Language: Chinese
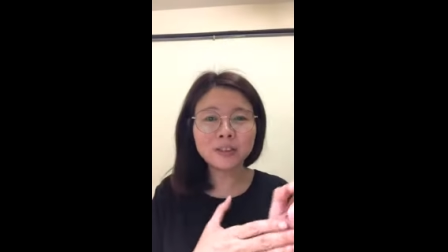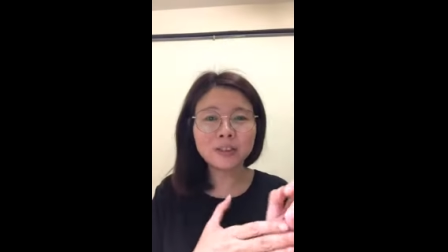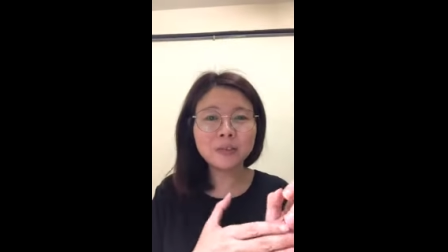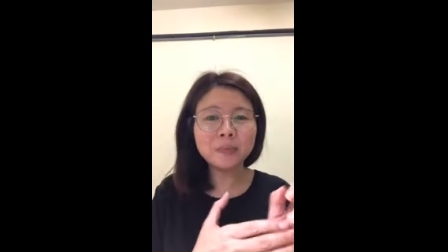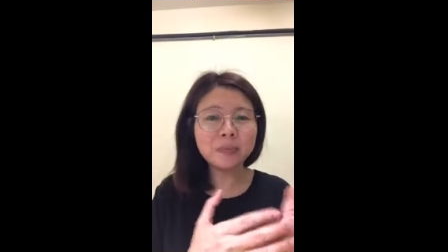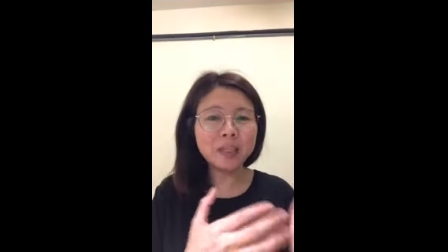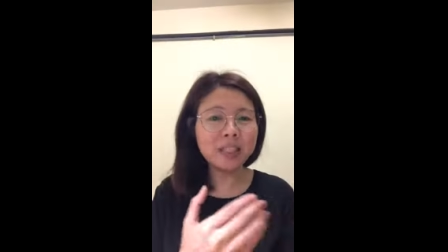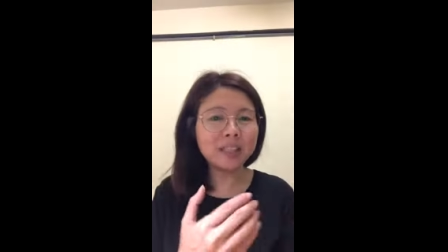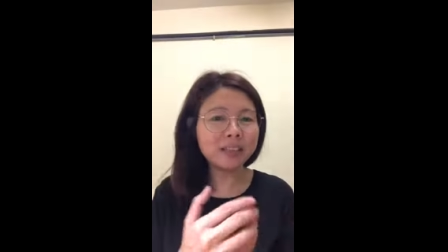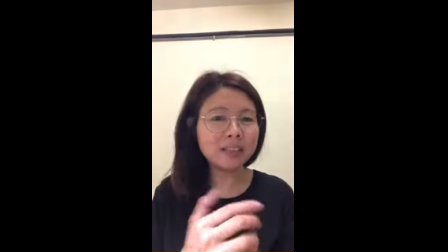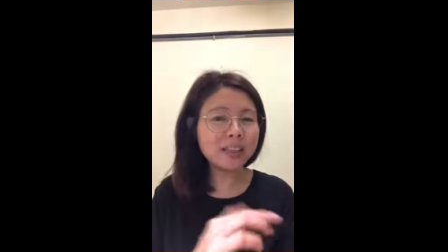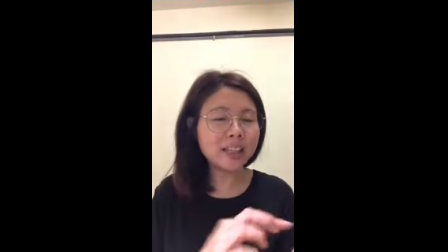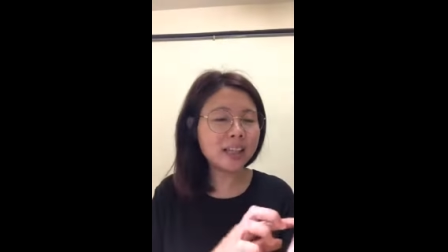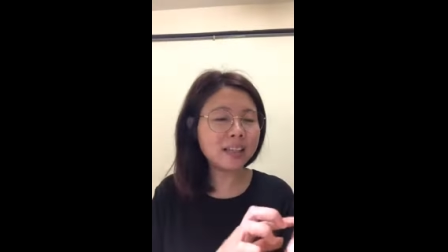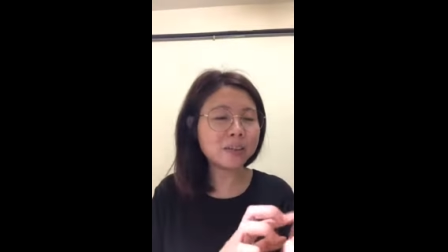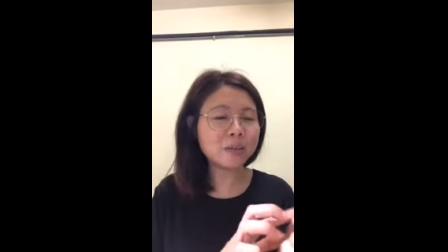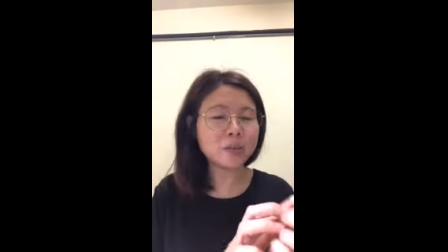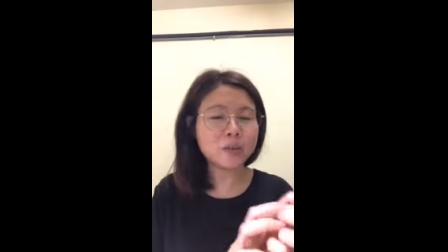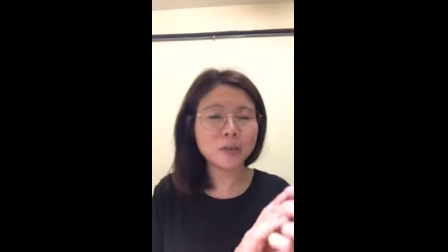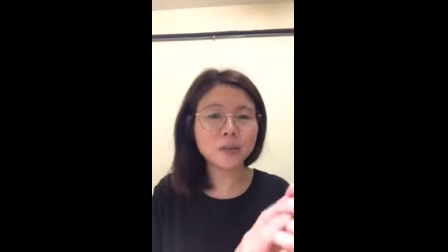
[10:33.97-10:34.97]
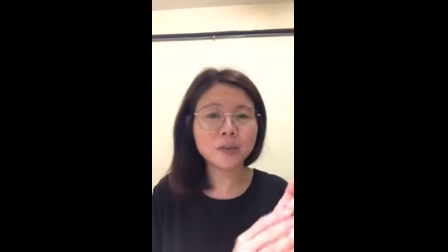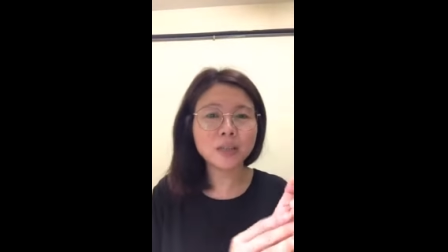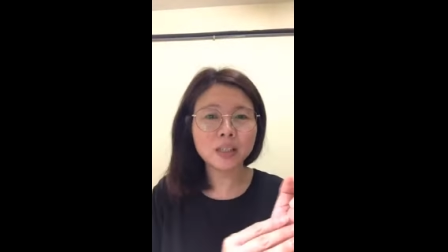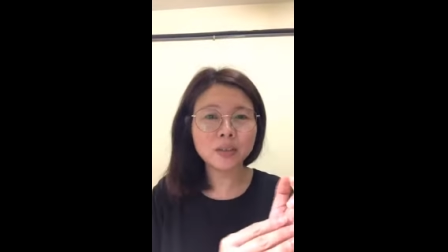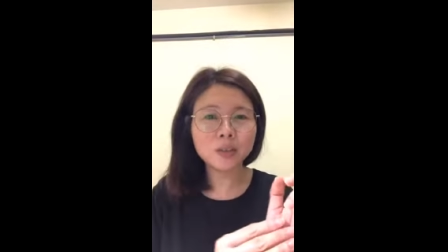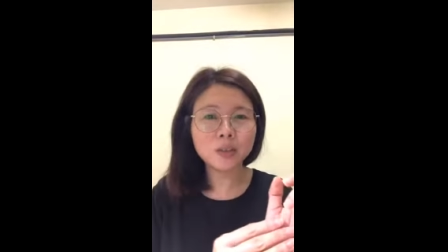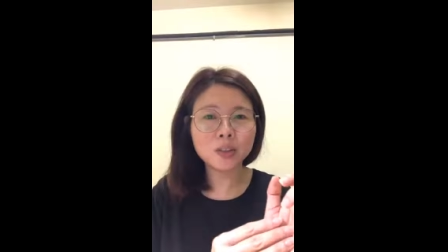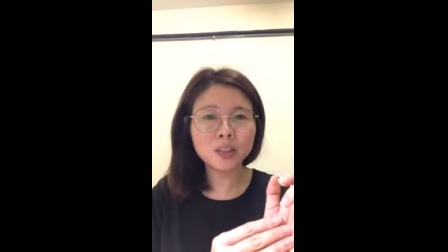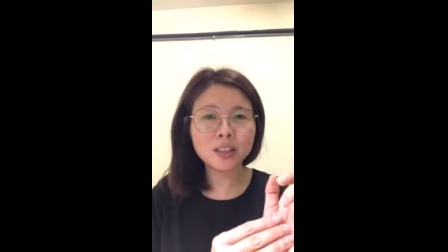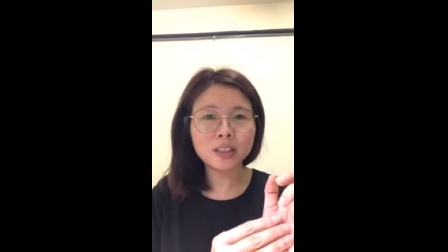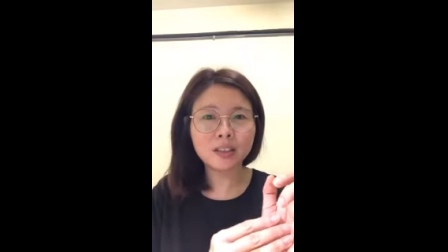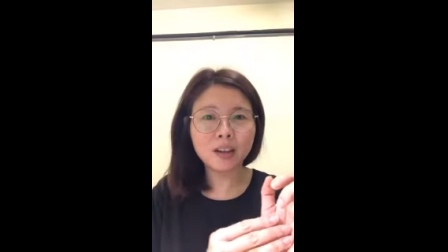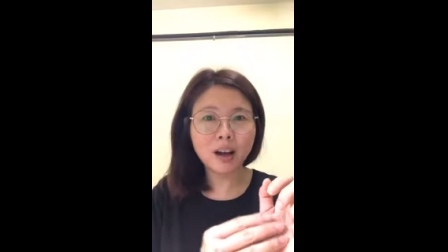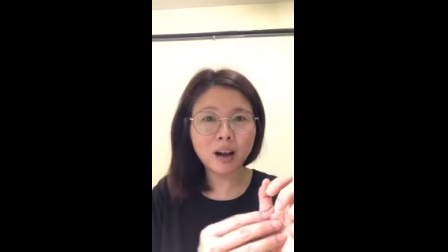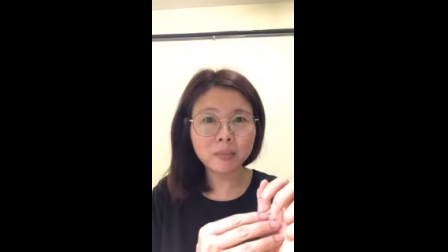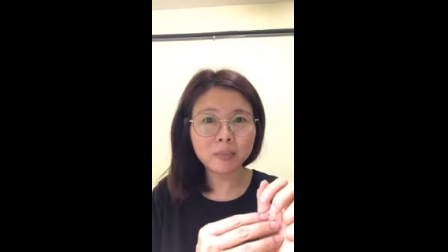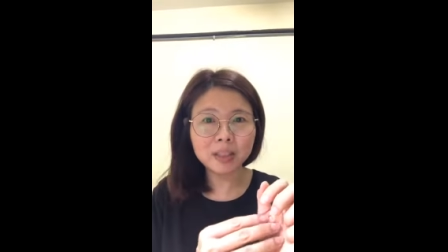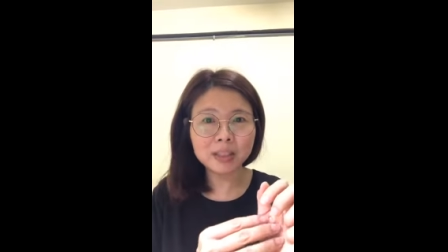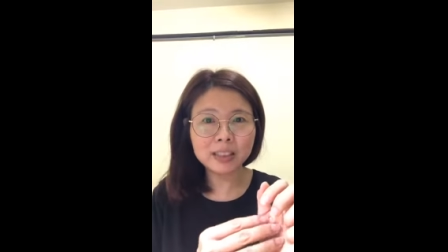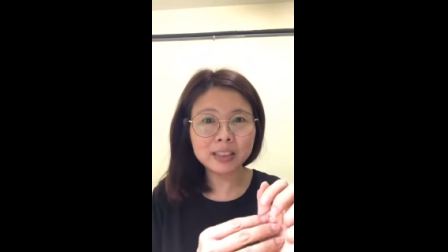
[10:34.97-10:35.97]
然后每一个人看到我手掌，就觉得
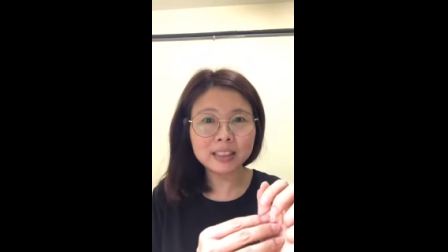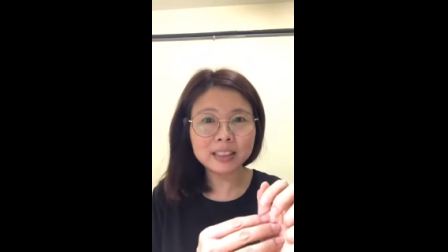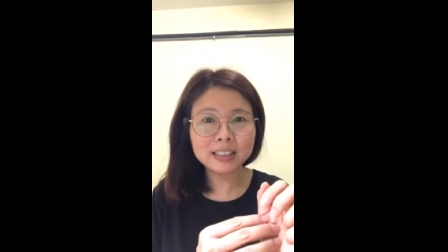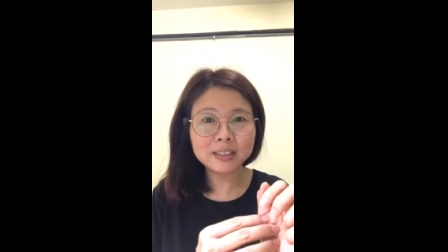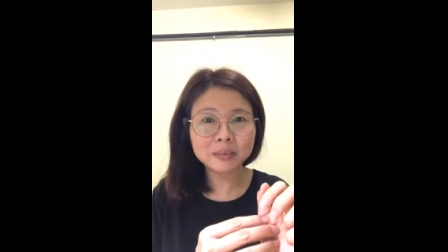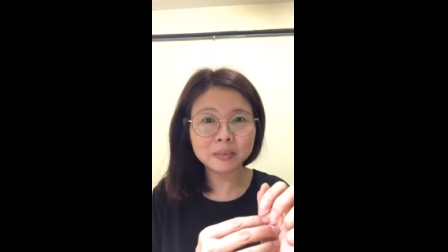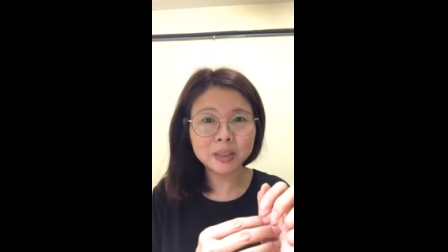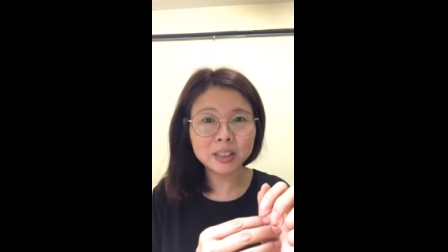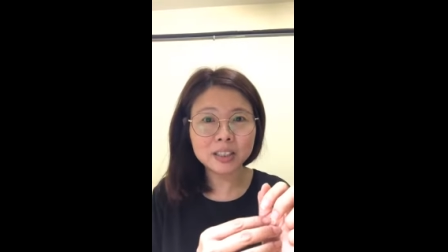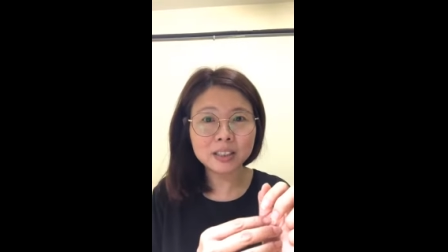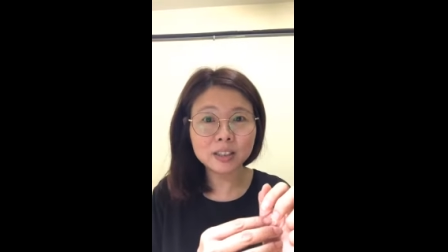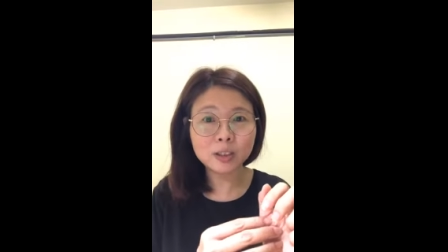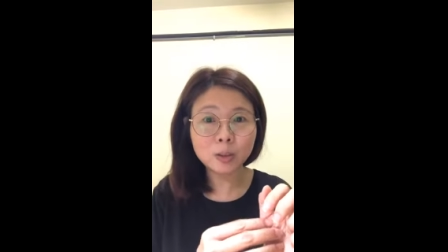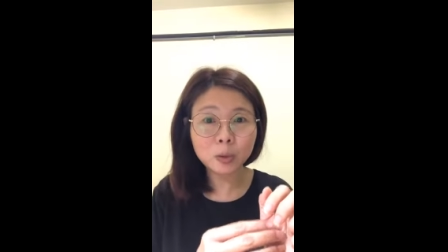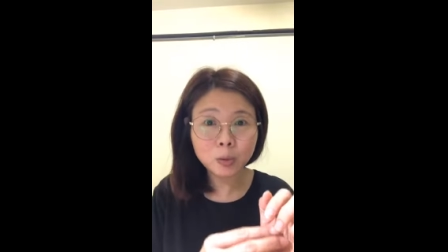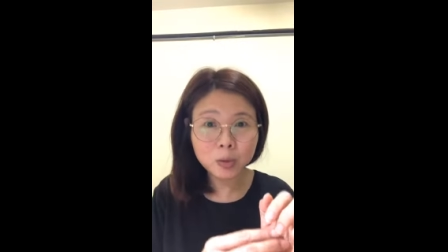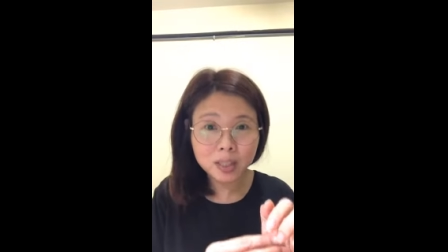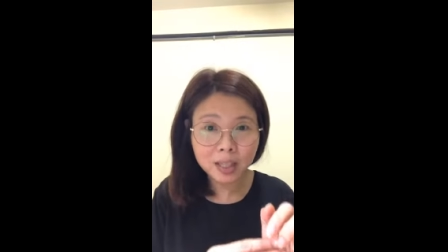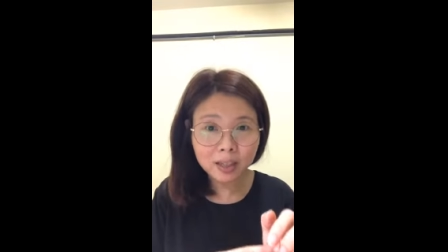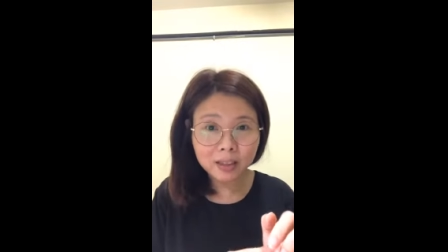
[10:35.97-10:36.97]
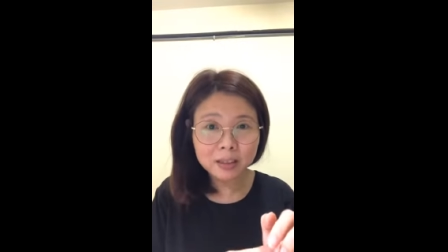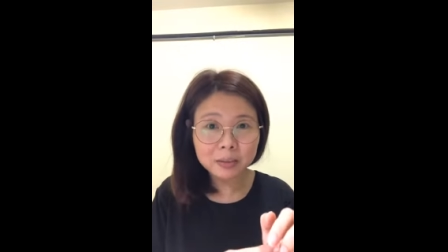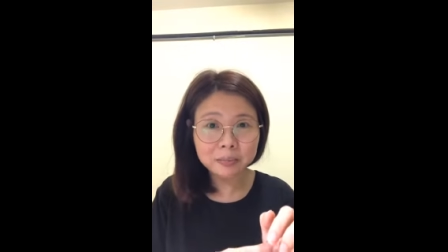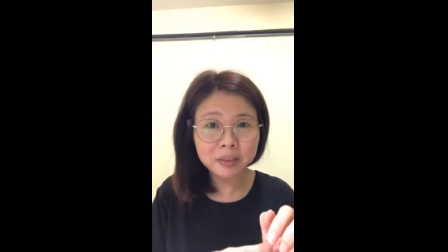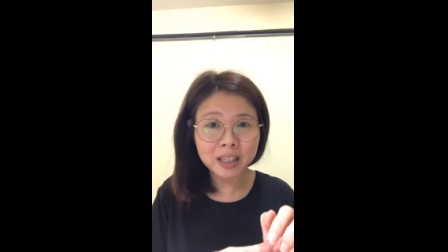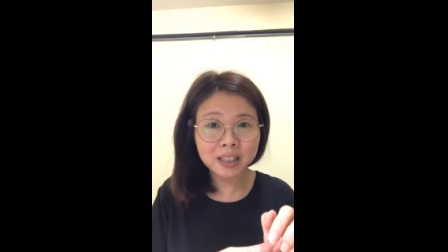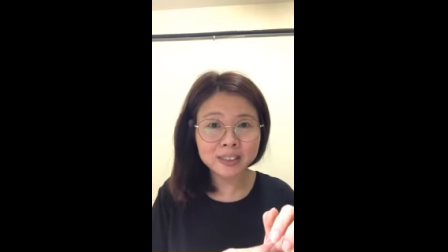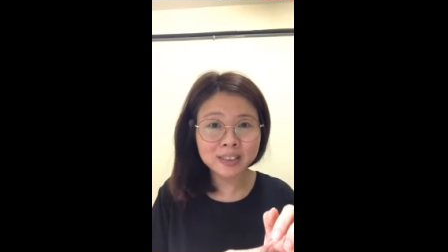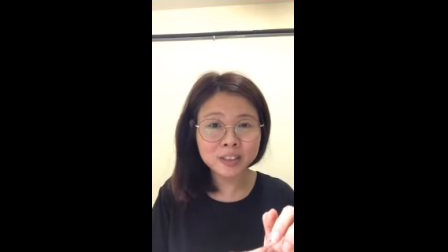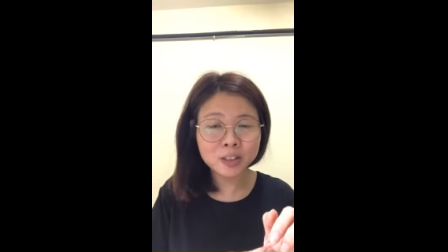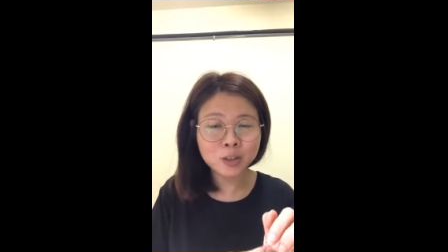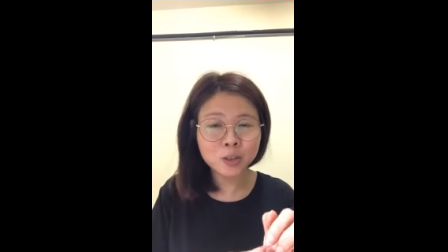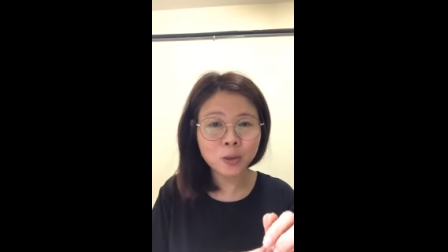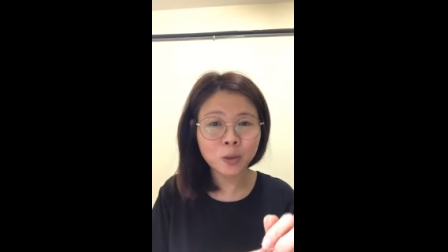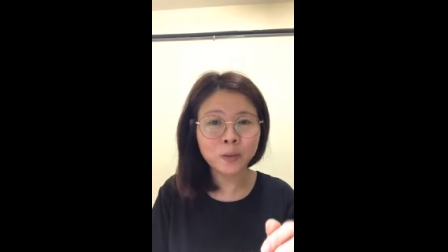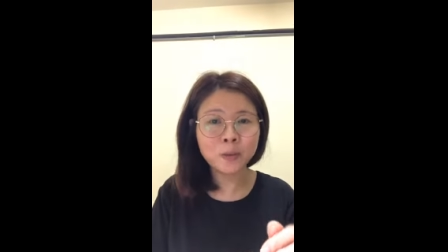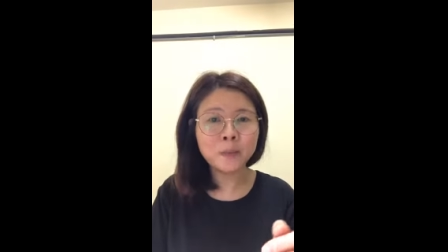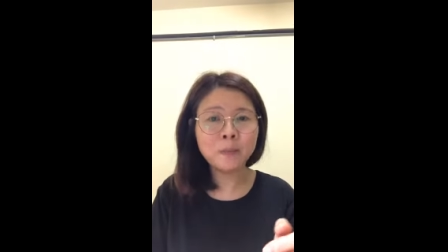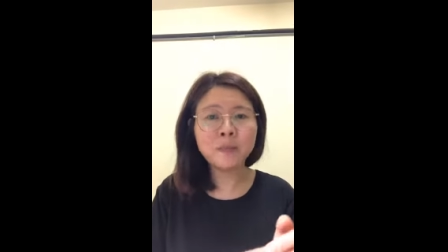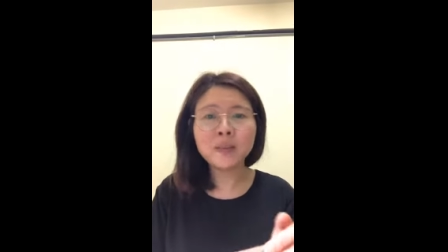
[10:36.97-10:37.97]
阿妹那你什么事受伤了吗？你的
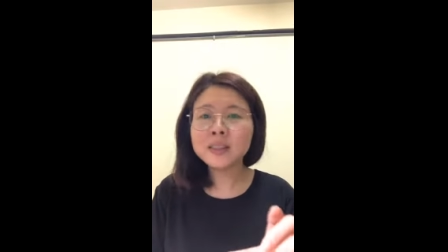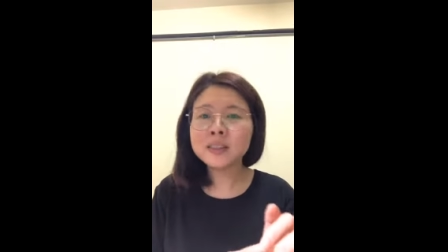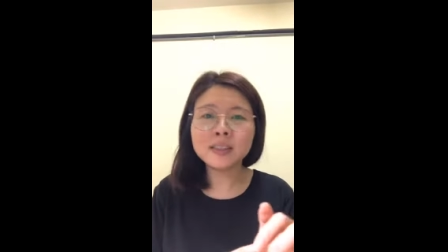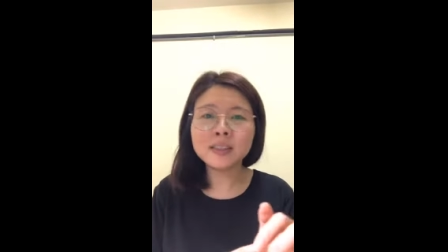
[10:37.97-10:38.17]
手